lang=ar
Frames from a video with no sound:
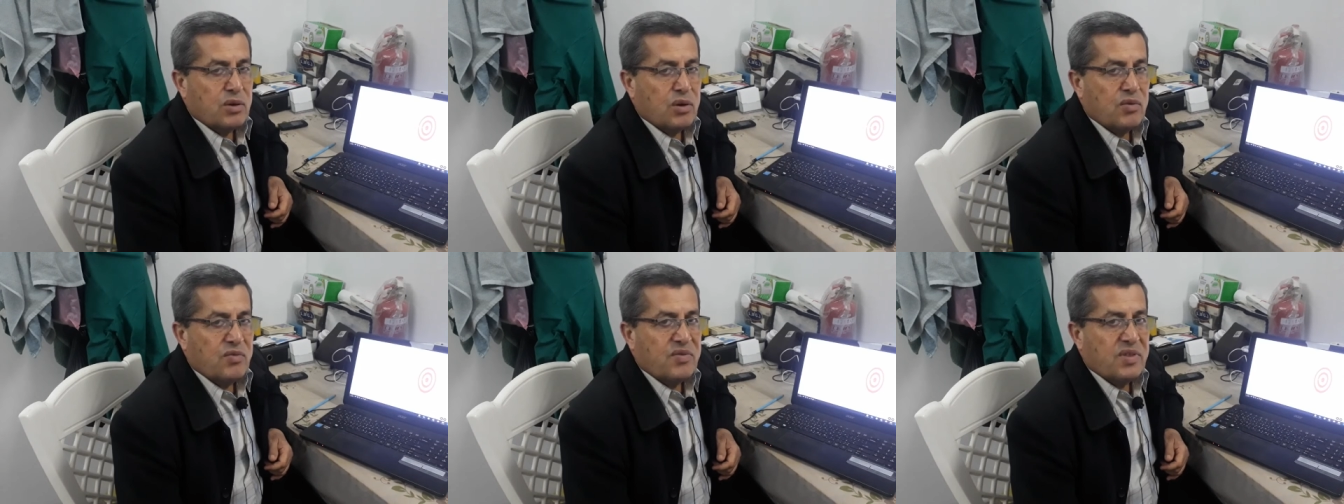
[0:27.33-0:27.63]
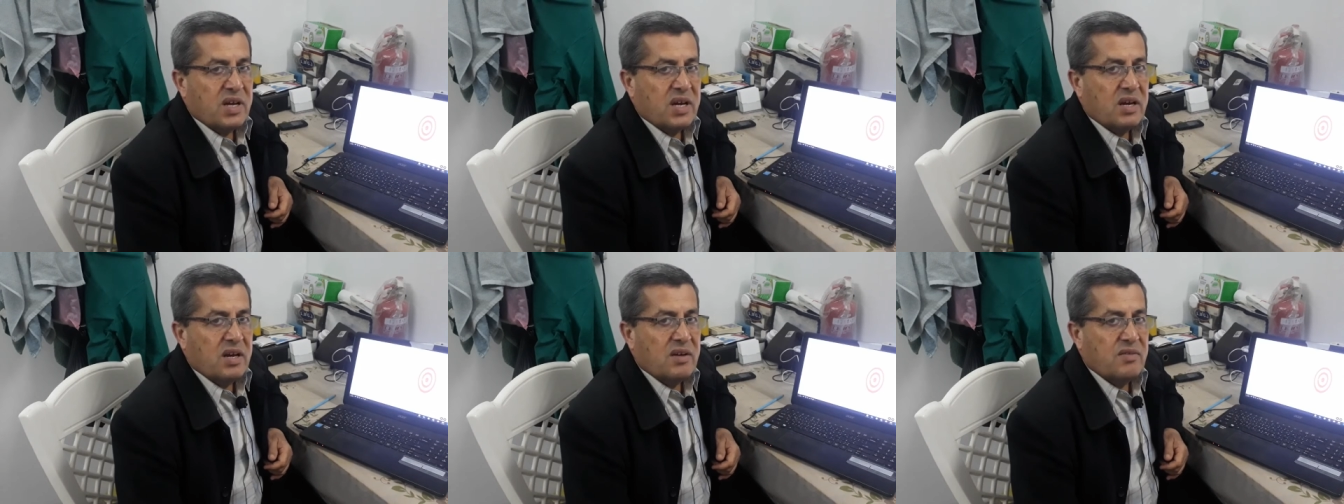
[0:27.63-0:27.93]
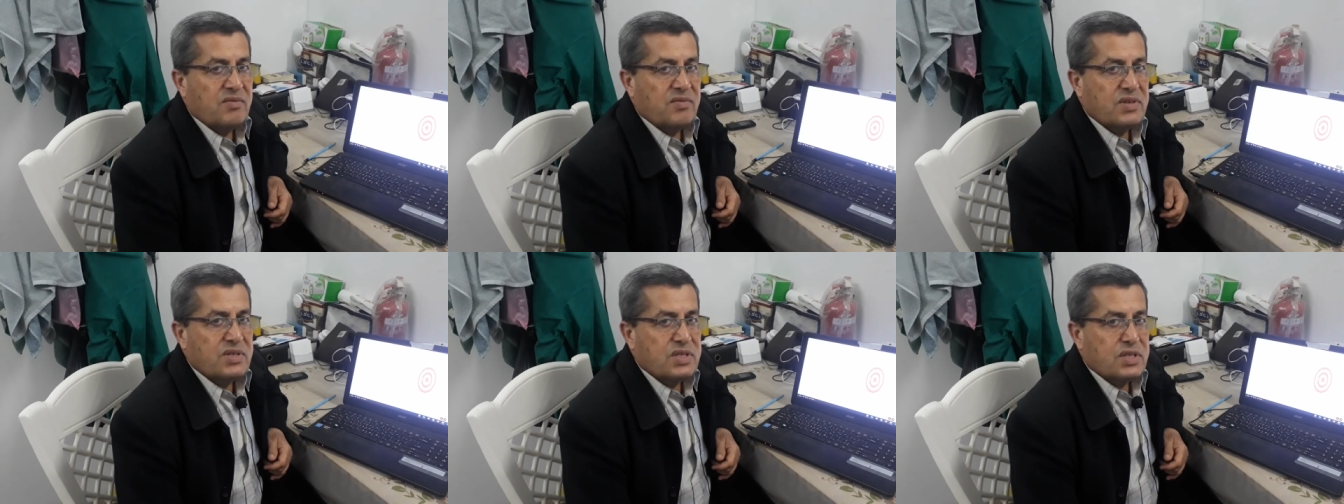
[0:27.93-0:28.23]
اوف ذا
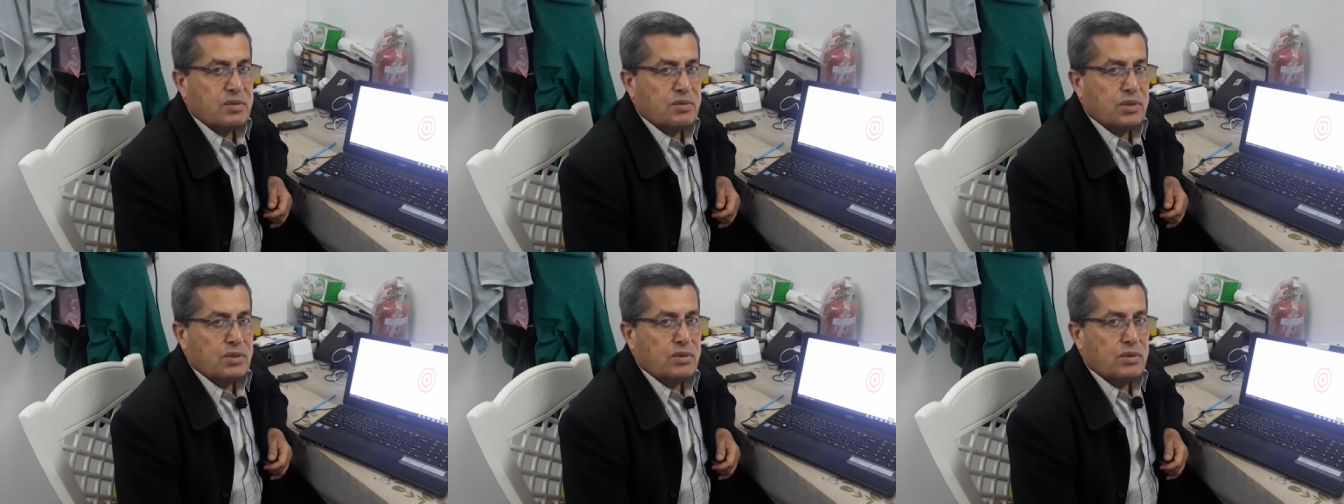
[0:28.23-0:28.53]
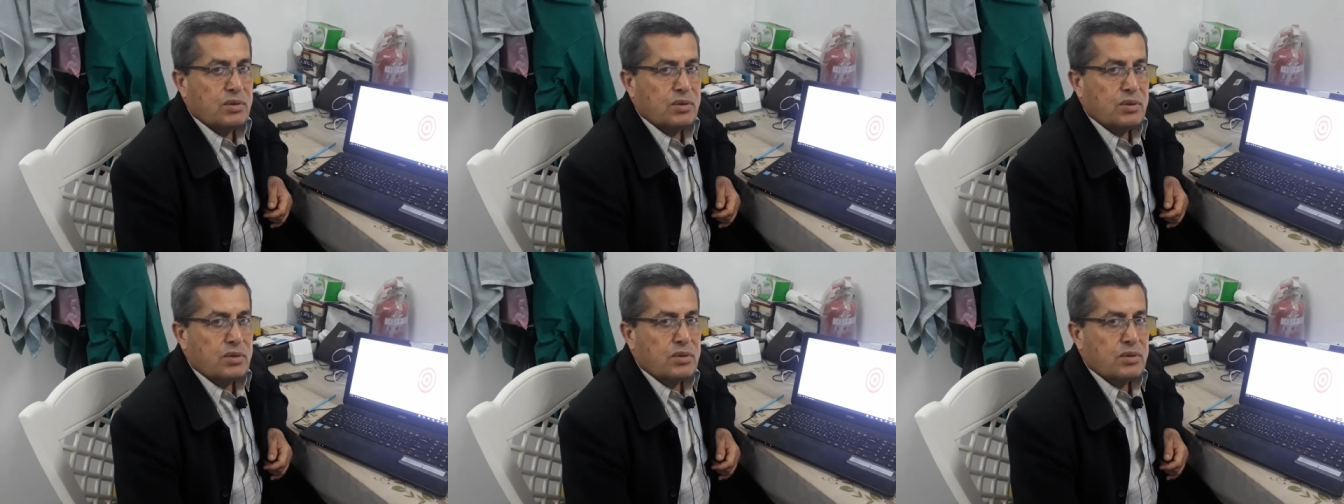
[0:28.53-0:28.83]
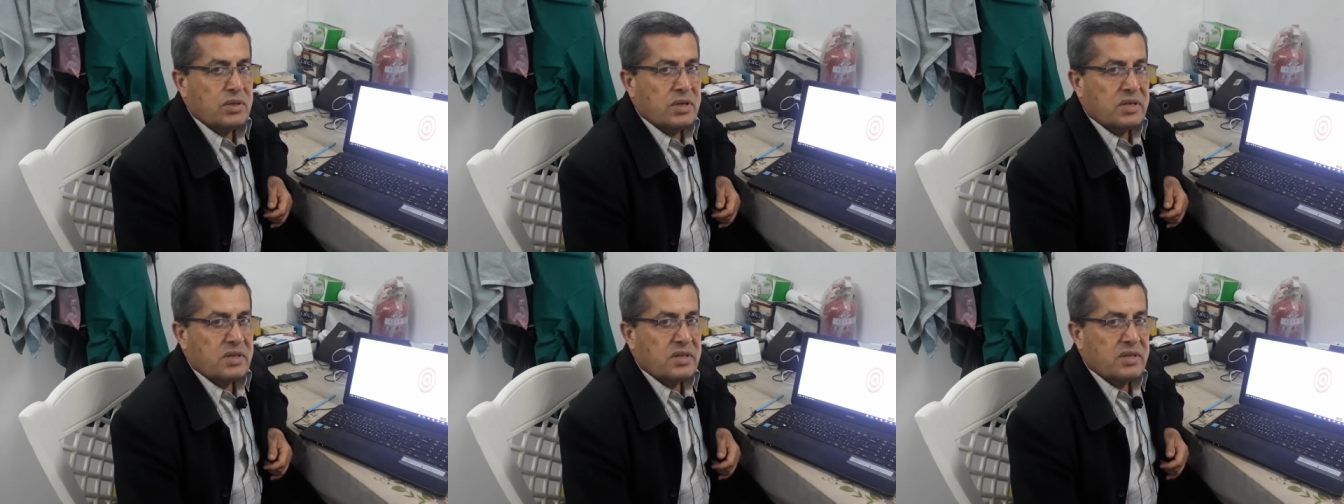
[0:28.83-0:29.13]
فيستيبولو
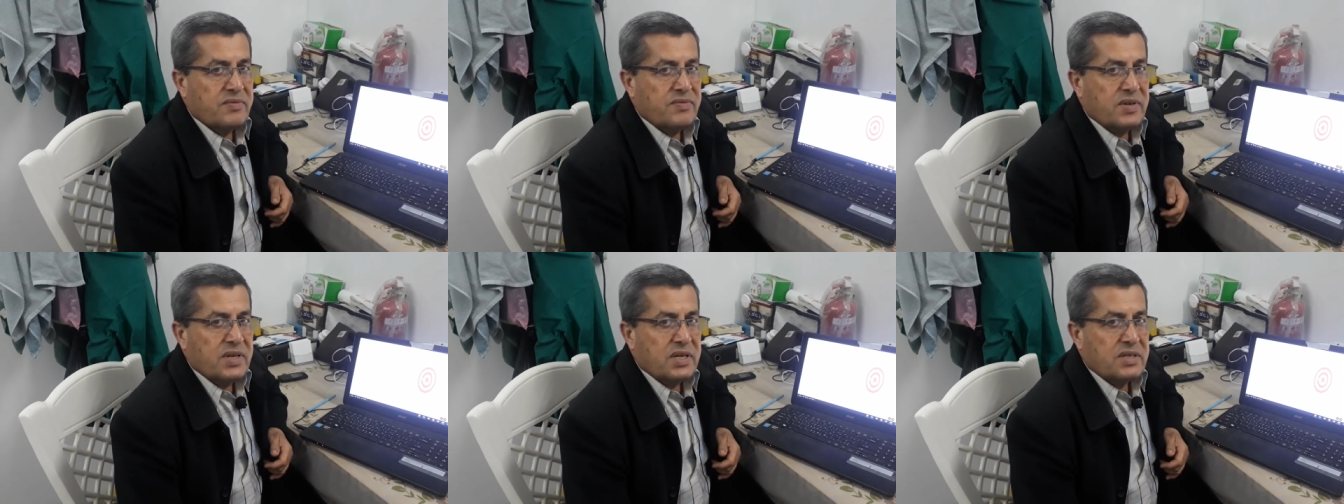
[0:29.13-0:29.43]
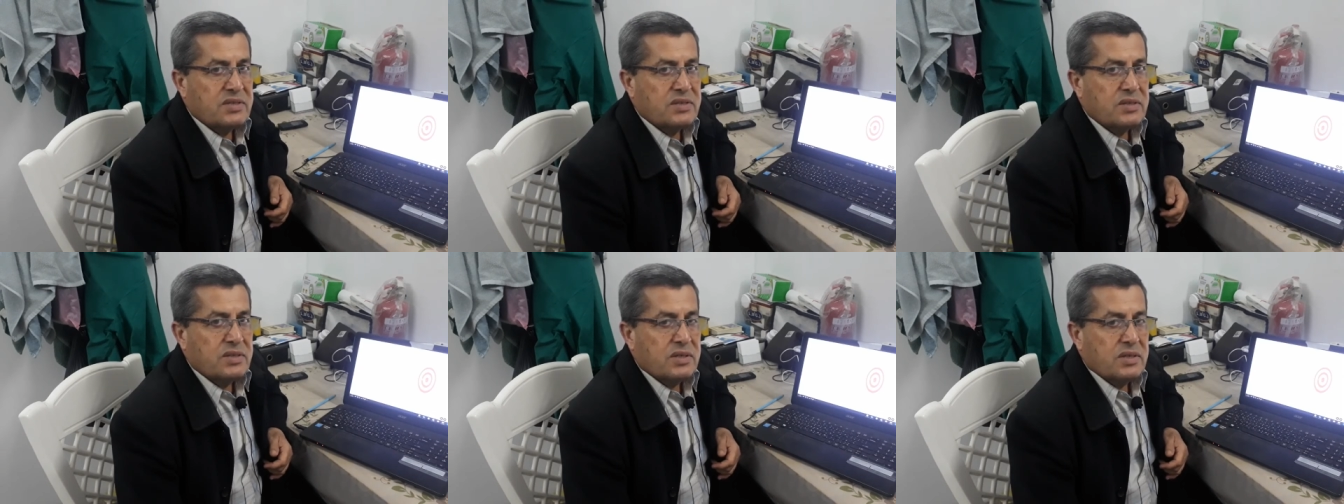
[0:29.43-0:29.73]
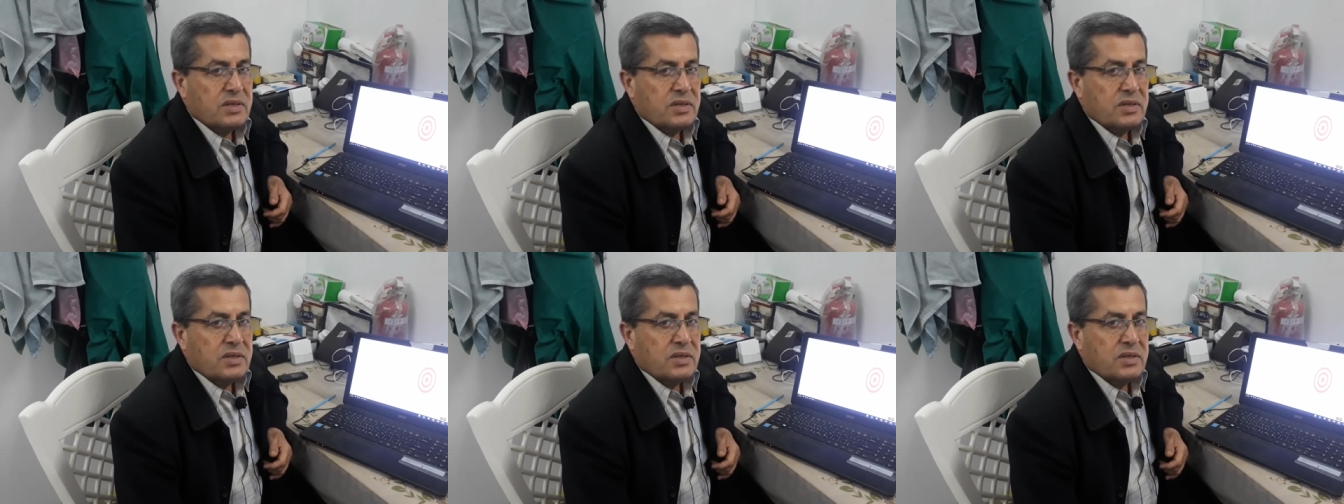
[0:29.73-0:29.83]
اوكولار ريفلكس